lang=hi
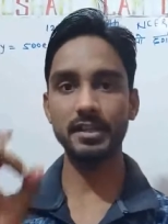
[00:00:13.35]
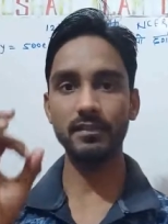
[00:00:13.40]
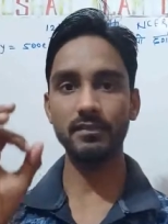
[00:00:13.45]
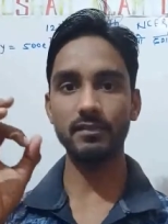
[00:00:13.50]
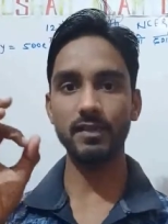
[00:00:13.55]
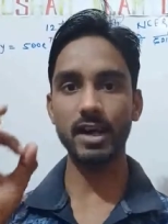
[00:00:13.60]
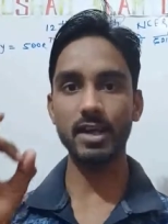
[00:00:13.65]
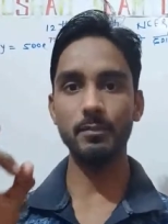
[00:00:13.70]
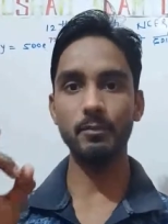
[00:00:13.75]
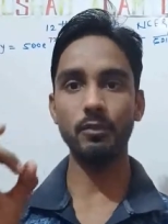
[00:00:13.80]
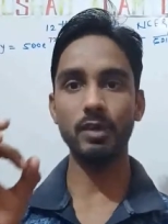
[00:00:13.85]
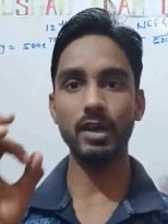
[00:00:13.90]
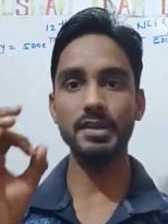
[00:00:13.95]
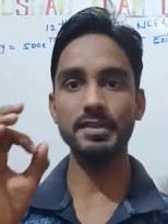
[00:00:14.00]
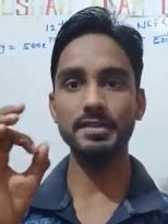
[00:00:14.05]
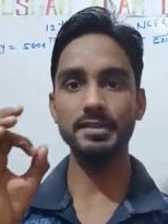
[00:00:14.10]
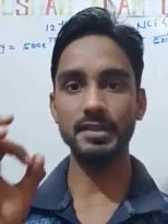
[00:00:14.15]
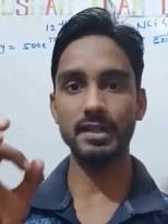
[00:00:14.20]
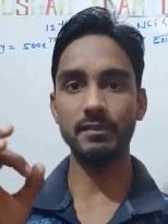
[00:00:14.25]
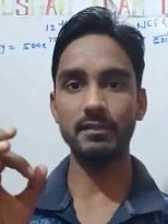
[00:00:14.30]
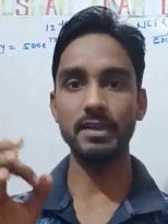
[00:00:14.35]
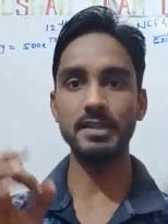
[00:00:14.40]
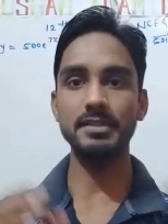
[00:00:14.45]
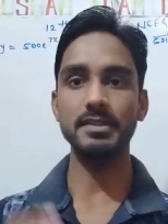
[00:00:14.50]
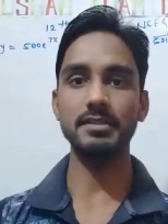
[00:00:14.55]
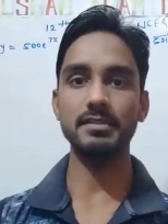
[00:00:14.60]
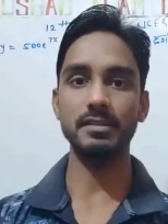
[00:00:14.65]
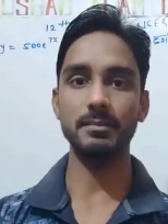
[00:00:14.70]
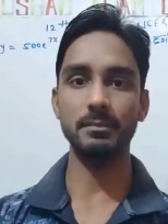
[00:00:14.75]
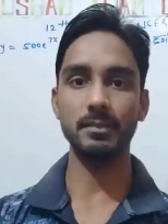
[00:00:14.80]
के 5.7
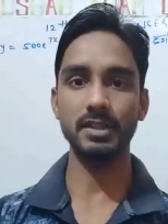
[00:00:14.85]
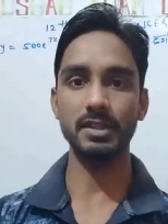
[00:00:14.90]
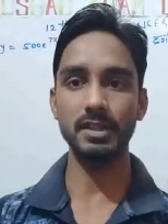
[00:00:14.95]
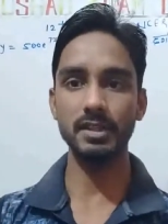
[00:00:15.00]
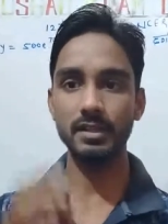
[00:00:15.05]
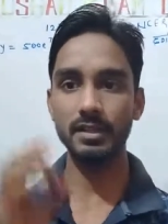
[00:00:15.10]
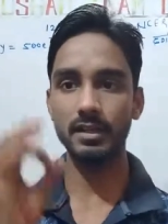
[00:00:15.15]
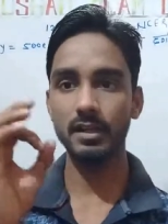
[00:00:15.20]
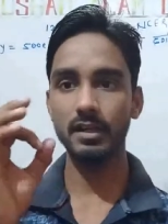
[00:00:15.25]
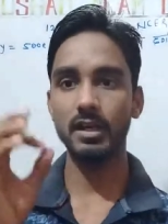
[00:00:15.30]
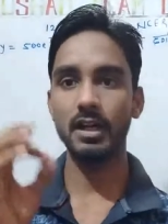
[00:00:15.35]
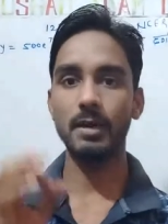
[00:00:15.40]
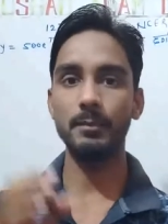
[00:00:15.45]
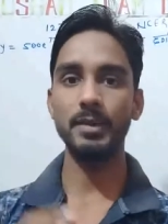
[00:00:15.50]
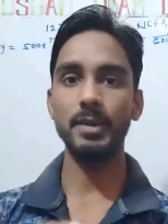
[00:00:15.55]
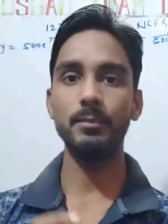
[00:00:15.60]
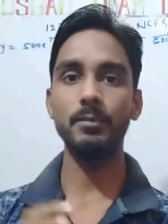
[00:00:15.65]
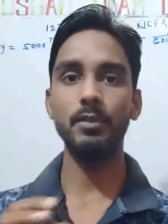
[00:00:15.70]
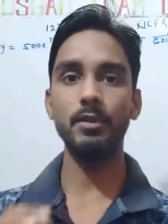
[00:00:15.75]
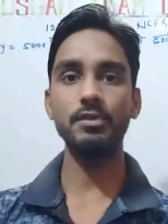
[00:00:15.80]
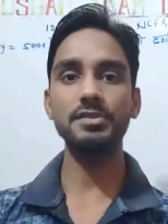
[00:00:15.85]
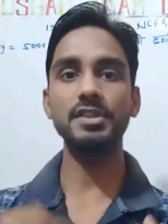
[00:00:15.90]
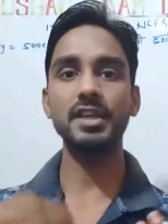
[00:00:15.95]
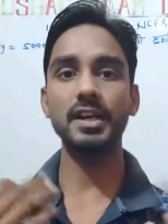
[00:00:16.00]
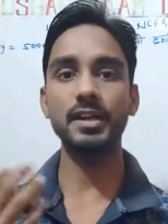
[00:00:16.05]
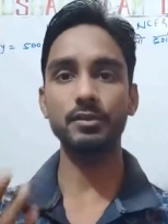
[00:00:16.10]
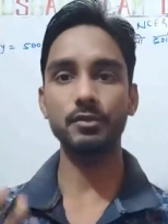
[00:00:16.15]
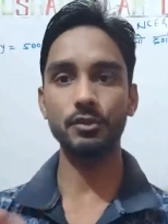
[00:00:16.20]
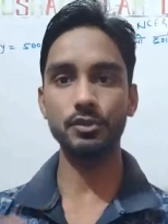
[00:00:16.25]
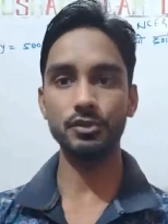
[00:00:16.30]
से संबंधित हमने बहुत
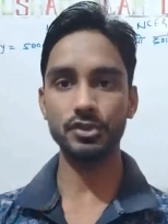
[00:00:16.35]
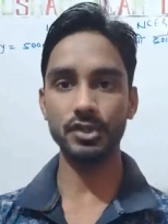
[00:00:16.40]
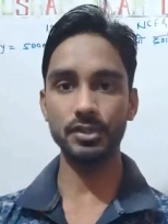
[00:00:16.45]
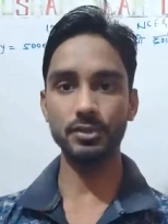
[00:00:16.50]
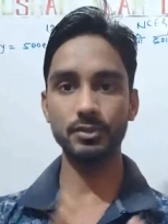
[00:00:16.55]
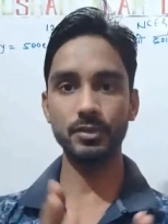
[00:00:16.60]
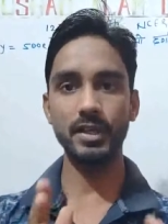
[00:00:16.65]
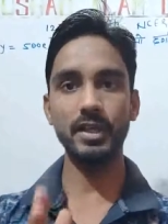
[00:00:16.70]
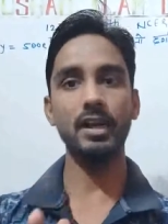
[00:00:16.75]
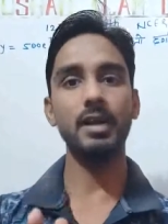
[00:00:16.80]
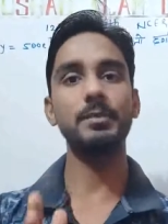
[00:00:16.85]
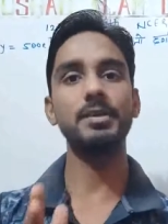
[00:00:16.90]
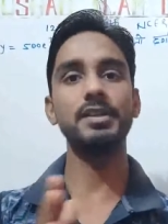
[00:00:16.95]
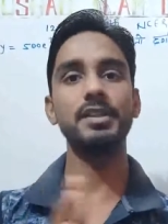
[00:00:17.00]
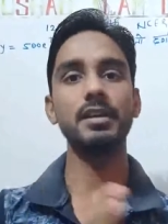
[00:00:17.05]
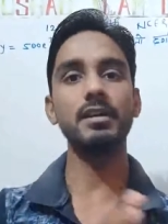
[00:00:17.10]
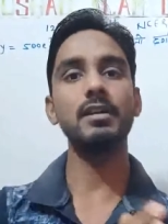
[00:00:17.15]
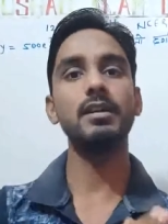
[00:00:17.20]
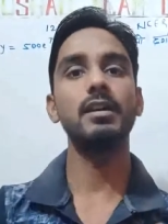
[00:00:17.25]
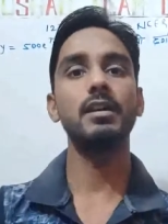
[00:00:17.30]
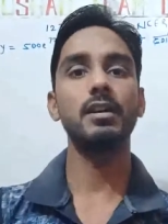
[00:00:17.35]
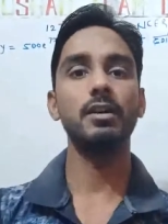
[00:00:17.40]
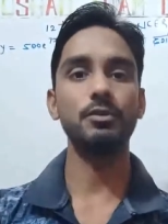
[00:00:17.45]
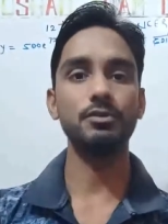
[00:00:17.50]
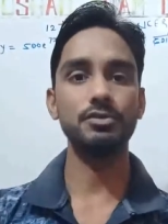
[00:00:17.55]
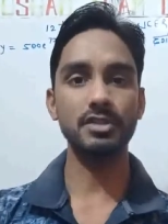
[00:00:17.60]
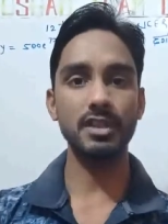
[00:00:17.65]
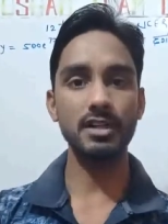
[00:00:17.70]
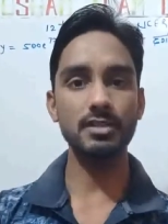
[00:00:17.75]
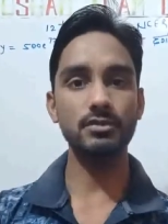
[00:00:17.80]
सारे क्वेश्चन जो है अभी तक
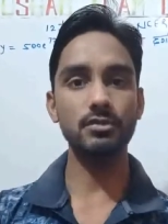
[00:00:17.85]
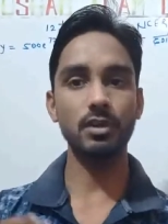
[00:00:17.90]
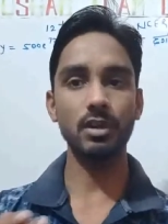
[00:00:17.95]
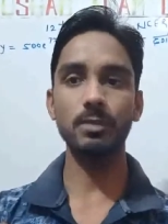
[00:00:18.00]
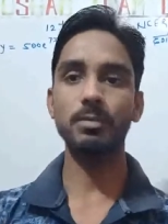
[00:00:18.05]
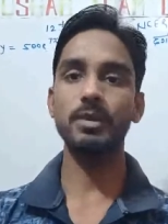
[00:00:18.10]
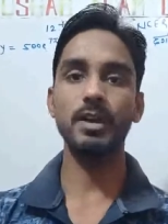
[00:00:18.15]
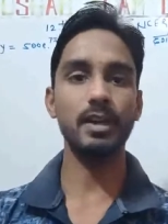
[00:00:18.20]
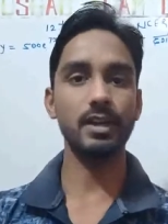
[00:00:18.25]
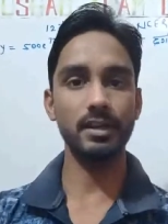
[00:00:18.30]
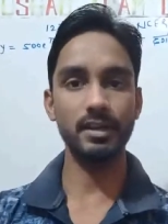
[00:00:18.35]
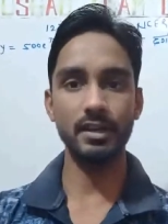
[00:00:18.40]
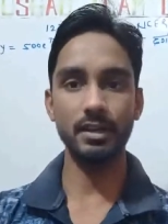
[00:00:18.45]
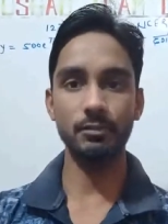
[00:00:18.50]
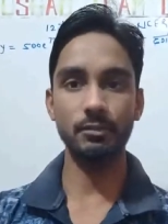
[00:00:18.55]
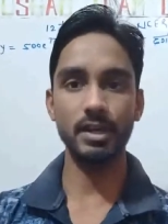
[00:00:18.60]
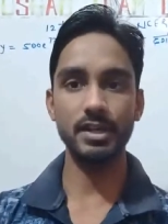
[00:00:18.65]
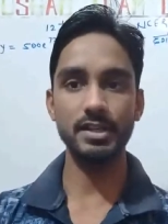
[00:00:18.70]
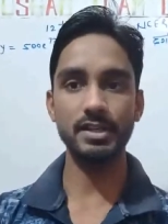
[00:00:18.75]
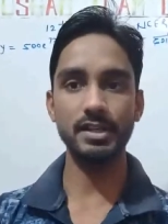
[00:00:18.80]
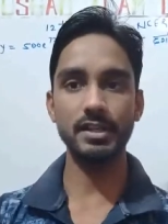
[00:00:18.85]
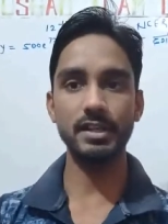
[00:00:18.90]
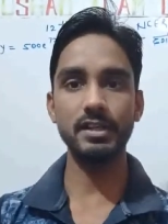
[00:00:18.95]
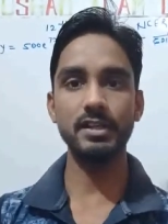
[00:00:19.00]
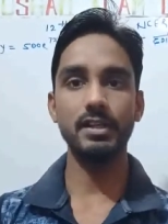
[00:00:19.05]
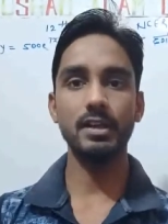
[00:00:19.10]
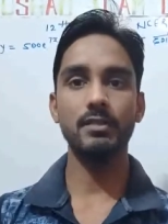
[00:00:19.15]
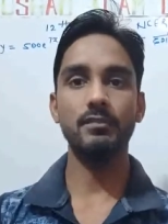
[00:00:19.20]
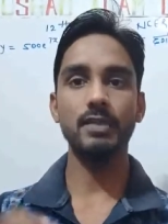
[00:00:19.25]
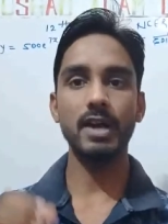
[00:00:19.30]
उसका सॉल्व कर लिया हुआ है ठीक है
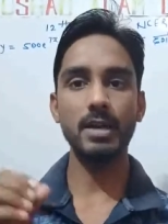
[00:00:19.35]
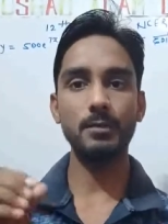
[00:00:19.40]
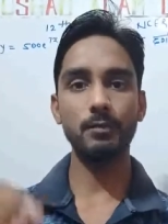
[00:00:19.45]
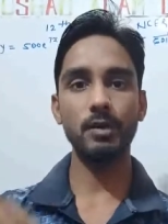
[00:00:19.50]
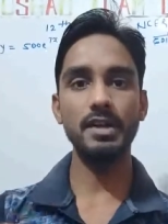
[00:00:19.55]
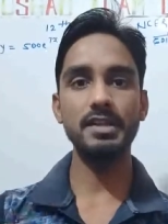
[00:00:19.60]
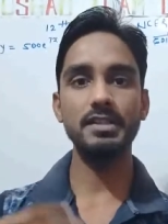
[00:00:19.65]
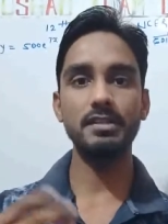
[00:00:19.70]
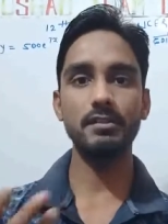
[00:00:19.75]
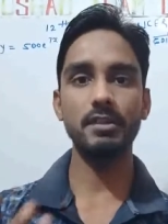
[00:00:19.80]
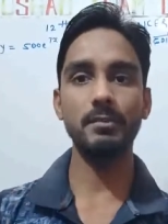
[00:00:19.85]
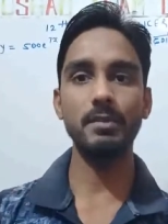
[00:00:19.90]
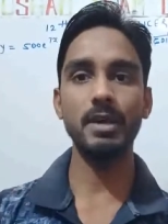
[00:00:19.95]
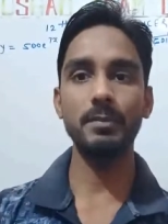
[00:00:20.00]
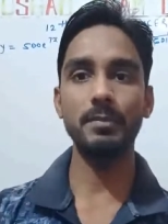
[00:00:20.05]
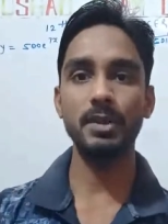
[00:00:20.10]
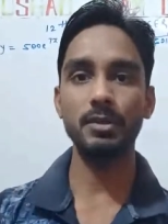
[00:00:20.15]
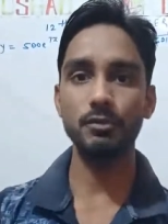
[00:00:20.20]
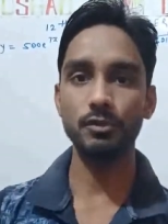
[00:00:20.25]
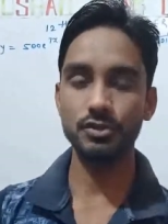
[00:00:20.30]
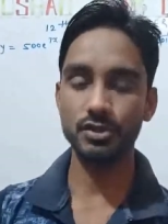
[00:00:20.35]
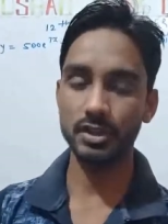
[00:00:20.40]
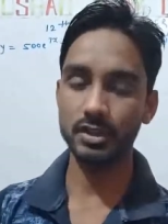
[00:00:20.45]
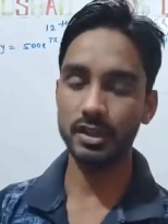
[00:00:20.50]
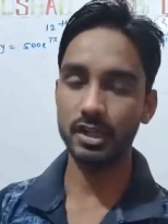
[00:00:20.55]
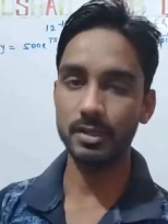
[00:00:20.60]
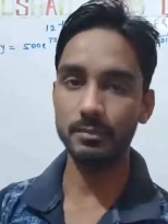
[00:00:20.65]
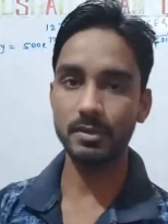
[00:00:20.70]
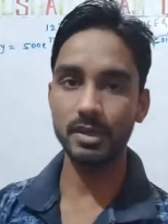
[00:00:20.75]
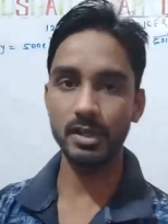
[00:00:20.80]
सेवन में आपके क्वेश्चन
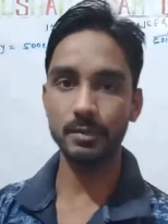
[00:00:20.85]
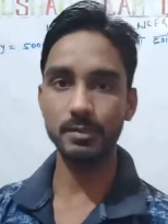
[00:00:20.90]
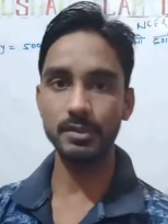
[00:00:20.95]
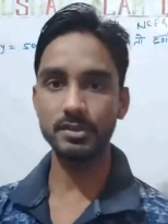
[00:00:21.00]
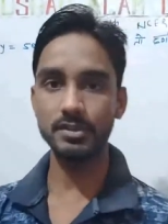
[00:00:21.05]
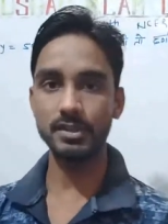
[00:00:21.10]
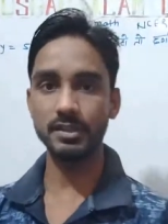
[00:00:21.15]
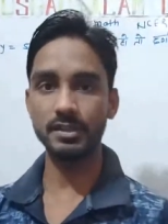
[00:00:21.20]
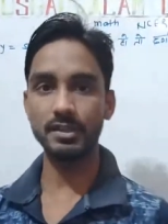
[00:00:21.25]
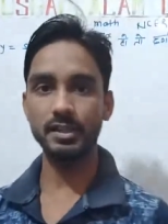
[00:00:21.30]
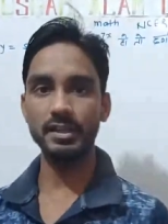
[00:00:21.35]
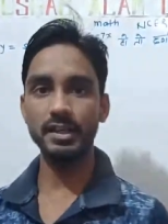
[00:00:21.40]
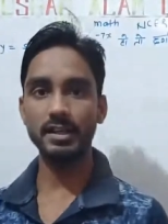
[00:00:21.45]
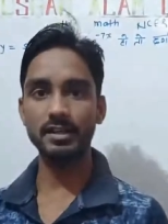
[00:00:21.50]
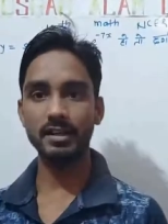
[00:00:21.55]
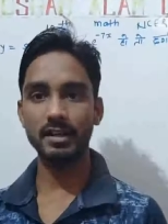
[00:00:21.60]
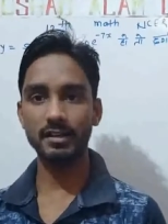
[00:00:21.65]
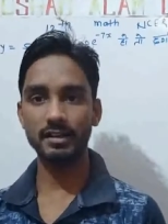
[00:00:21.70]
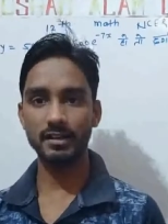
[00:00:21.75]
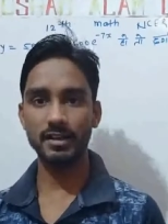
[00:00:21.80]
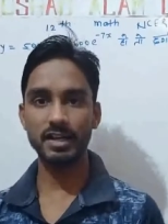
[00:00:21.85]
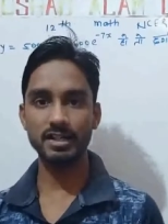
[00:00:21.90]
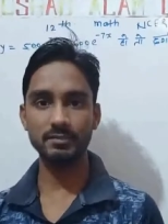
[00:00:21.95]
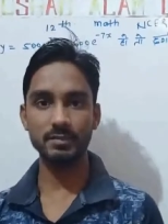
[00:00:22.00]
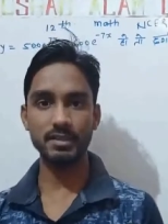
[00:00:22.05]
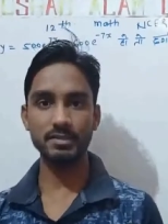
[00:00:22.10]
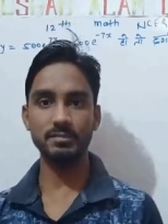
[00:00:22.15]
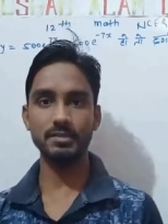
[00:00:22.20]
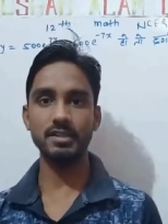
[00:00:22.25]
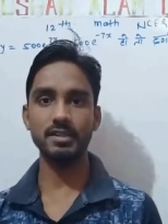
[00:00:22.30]
करीब करीब सत्रह या अठारह के
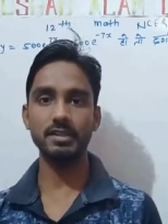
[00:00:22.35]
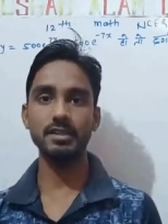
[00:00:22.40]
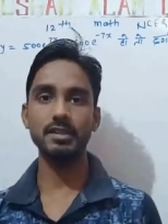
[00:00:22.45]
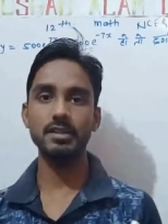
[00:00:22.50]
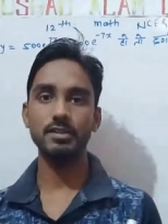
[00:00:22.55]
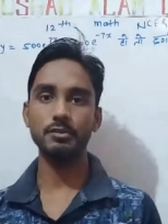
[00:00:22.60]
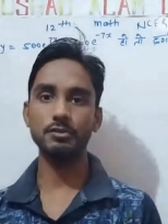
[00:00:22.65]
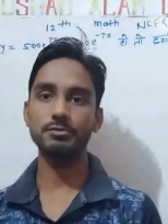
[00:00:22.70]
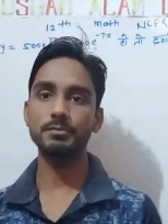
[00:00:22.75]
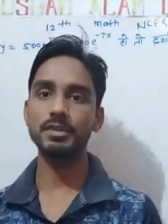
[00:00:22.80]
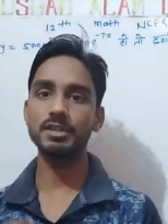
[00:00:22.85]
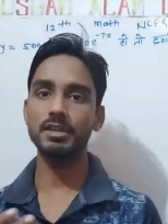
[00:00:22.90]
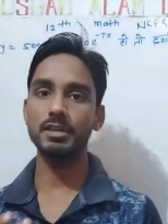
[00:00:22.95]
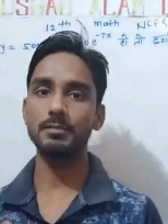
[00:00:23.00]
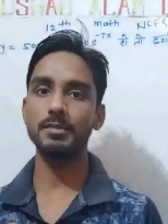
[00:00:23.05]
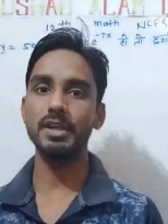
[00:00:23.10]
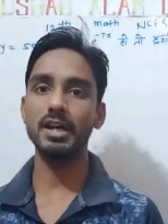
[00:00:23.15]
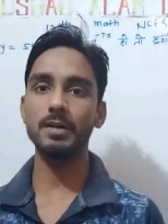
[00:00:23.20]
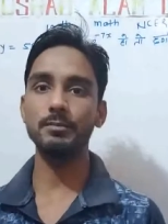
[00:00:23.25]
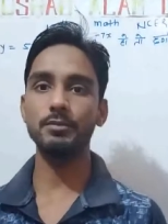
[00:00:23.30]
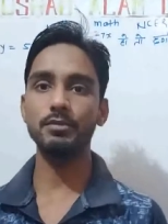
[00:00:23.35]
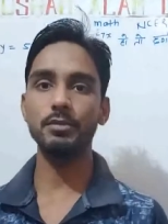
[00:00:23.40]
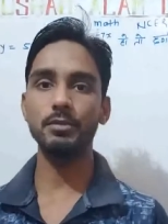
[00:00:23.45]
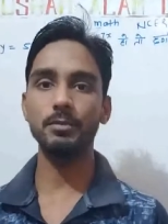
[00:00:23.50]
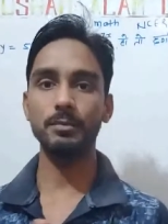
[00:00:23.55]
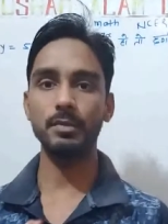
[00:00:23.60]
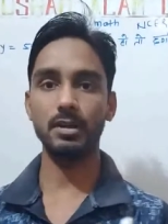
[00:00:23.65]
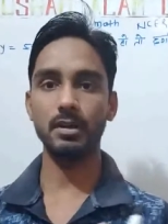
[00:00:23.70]
आसपास थे उसमें से हमने आपको